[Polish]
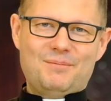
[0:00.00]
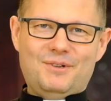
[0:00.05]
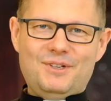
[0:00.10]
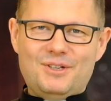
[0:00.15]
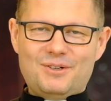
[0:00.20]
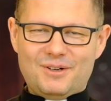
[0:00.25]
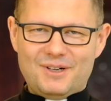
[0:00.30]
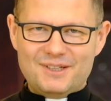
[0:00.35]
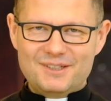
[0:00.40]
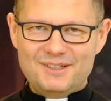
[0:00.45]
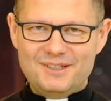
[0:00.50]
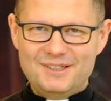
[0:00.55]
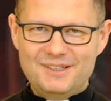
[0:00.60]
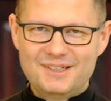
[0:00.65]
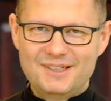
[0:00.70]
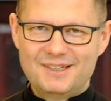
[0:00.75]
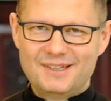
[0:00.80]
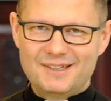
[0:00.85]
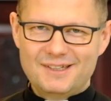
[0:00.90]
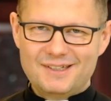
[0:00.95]
Moi kochani,
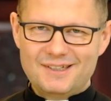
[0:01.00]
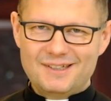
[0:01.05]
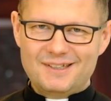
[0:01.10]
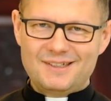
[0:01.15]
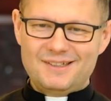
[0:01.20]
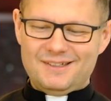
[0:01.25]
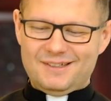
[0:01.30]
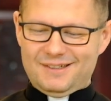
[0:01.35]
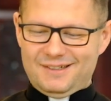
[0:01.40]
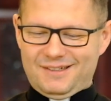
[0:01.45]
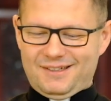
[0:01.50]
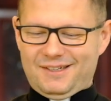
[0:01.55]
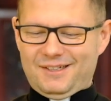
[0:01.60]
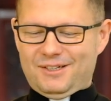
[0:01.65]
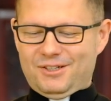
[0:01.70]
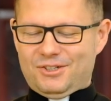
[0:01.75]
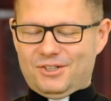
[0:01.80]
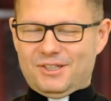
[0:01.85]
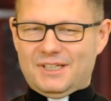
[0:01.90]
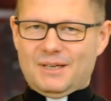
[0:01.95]
y,
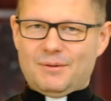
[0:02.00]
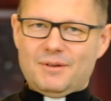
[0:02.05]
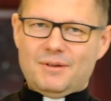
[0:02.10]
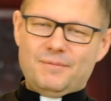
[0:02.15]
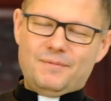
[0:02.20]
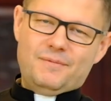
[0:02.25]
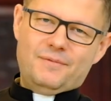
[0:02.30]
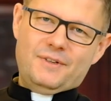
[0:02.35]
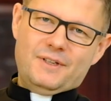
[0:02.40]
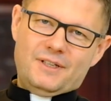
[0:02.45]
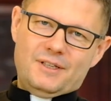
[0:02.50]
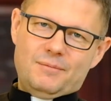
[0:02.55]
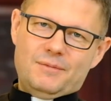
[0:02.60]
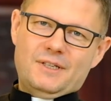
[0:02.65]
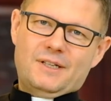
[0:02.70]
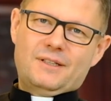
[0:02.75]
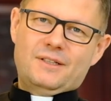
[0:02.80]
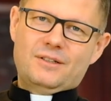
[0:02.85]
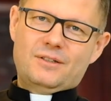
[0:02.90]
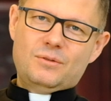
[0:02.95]
kiedyś czytałem w jednym z
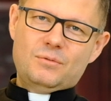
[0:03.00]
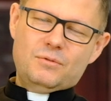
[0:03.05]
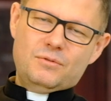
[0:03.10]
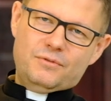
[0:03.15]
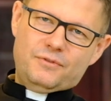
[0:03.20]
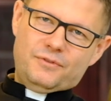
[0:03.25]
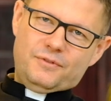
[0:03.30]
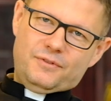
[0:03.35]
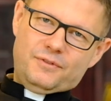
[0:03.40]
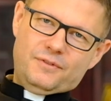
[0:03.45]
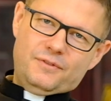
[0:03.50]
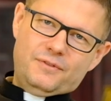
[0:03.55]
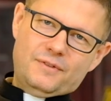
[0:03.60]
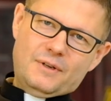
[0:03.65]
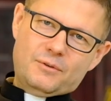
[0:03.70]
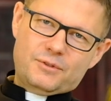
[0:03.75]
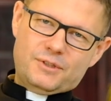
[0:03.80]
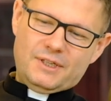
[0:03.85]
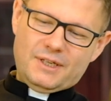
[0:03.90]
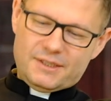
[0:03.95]
artykułów w
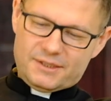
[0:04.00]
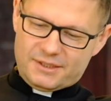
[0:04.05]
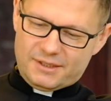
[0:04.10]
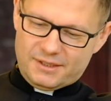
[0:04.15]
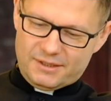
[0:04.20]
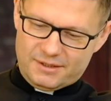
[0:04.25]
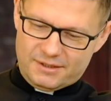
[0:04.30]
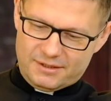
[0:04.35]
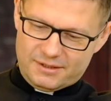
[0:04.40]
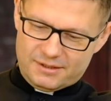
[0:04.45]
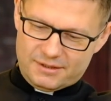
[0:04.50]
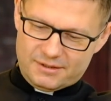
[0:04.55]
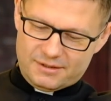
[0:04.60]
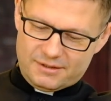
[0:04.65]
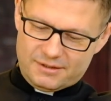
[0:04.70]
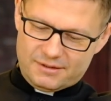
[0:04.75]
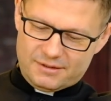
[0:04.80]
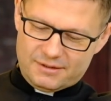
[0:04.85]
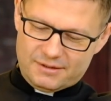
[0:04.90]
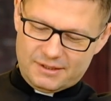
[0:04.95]
austriackiej
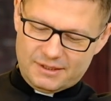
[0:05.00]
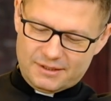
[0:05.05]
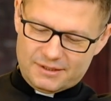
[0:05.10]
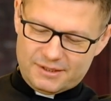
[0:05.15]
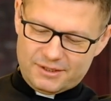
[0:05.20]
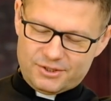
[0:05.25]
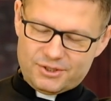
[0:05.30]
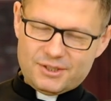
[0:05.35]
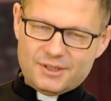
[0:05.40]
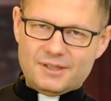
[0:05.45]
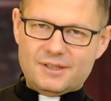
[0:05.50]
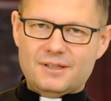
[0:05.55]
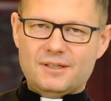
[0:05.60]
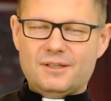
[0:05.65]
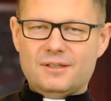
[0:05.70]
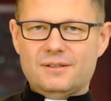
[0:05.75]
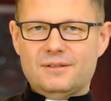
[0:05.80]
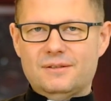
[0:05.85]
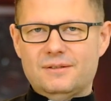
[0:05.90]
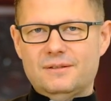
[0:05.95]
y, gazecie
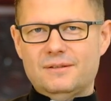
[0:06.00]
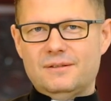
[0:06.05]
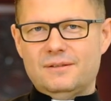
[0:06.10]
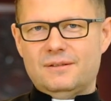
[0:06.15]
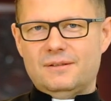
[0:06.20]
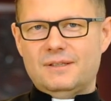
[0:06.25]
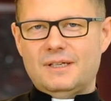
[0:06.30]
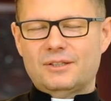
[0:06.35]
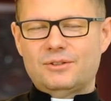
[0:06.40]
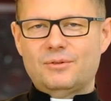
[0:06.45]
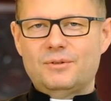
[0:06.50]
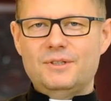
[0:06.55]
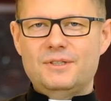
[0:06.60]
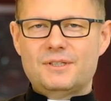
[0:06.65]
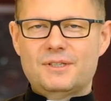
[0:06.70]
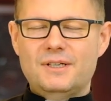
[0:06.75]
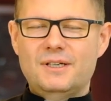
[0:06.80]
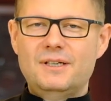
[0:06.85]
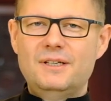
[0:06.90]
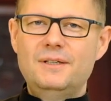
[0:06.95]
y,
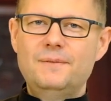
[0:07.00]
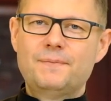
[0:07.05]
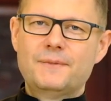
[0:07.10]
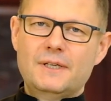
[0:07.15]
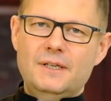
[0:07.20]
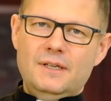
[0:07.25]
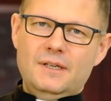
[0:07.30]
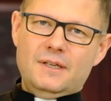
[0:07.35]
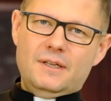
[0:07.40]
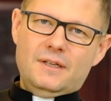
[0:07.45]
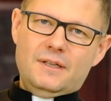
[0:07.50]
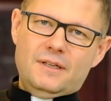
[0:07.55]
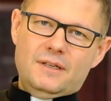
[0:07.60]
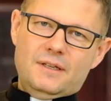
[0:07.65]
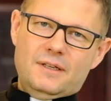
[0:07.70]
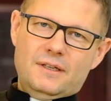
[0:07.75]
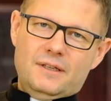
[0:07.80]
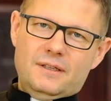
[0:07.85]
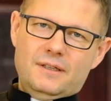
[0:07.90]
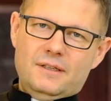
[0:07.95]
katolickiej
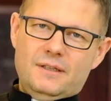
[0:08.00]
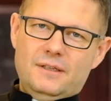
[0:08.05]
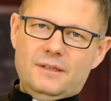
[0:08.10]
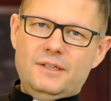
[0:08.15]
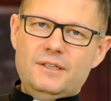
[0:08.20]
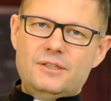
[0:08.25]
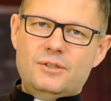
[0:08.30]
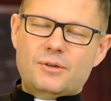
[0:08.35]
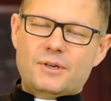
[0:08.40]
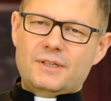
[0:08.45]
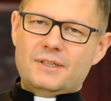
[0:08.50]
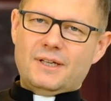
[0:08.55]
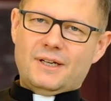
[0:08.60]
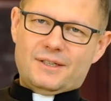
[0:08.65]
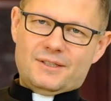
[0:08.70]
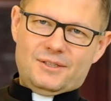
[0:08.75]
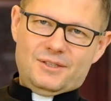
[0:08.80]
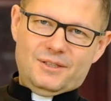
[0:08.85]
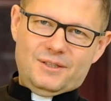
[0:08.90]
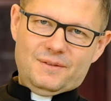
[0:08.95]
list do
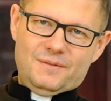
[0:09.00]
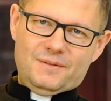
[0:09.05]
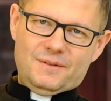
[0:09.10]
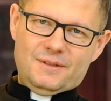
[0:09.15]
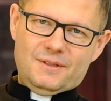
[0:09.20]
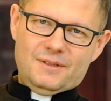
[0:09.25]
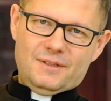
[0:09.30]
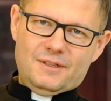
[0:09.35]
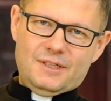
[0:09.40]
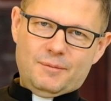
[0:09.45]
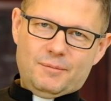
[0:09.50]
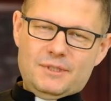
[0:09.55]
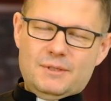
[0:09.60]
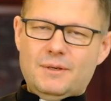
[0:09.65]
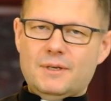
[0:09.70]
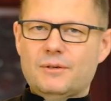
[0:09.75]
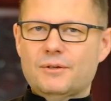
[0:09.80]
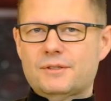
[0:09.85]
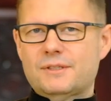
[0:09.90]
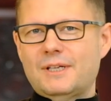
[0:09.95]
redakcji. Napisała
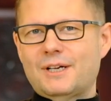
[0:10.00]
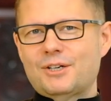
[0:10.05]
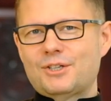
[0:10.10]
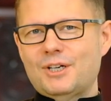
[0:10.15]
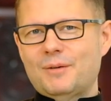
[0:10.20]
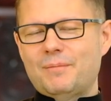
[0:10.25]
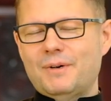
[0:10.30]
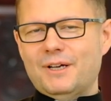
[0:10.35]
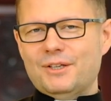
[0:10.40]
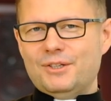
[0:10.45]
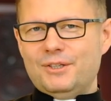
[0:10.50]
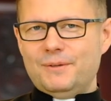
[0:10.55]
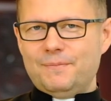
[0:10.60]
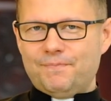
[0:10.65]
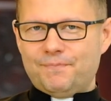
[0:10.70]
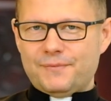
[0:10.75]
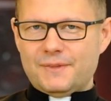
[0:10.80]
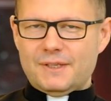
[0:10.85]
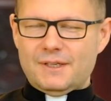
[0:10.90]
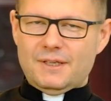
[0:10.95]
go starsza pani
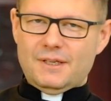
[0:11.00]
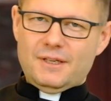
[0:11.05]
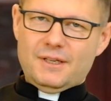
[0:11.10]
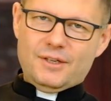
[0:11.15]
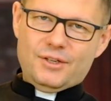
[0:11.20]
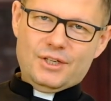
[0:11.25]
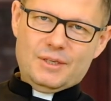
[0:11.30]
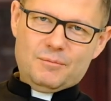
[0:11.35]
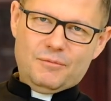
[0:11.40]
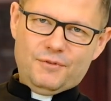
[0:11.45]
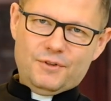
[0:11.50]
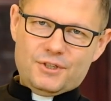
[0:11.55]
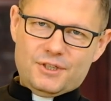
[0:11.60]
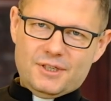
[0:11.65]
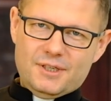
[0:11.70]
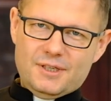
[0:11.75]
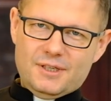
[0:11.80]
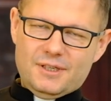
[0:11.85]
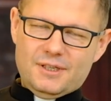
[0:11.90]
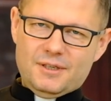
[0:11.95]
i mówi,
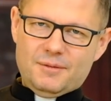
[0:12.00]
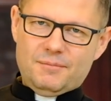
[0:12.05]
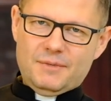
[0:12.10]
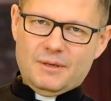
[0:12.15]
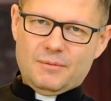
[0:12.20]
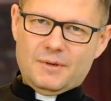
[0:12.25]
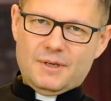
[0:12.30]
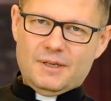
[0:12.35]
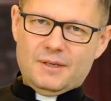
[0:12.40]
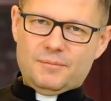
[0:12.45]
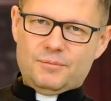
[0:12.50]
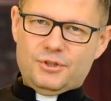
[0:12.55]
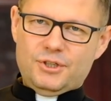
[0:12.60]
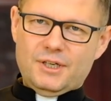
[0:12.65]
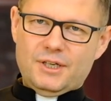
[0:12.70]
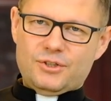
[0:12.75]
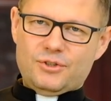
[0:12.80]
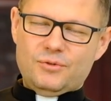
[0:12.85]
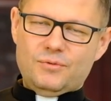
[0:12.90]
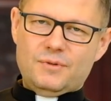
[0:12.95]
że miała
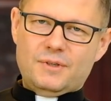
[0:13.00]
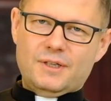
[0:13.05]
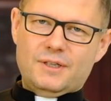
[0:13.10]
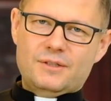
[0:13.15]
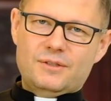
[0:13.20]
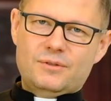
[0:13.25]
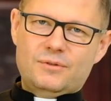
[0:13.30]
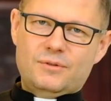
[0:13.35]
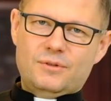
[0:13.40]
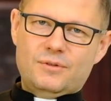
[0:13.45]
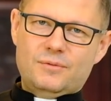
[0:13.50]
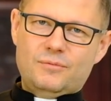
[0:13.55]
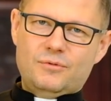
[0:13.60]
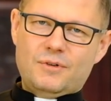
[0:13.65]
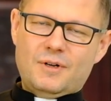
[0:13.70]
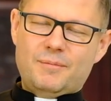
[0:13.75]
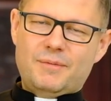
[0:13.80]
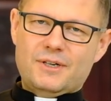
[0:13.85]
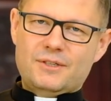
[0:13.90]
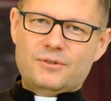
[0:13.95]
przyjaciółkę, z którą
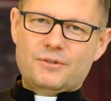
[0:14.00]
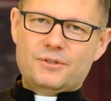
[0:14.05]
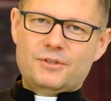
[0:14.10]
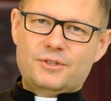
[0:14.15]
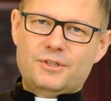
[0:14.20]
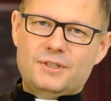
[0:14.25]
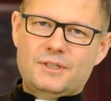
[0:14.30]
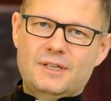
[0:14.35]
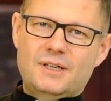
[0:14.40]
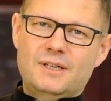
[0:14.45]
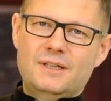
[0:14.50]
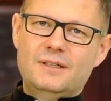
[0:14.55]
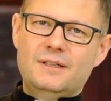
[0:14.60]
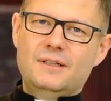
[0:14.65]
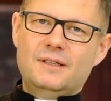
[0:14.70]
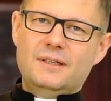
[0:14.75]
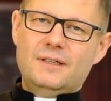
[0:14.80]
była bardzo zżyta.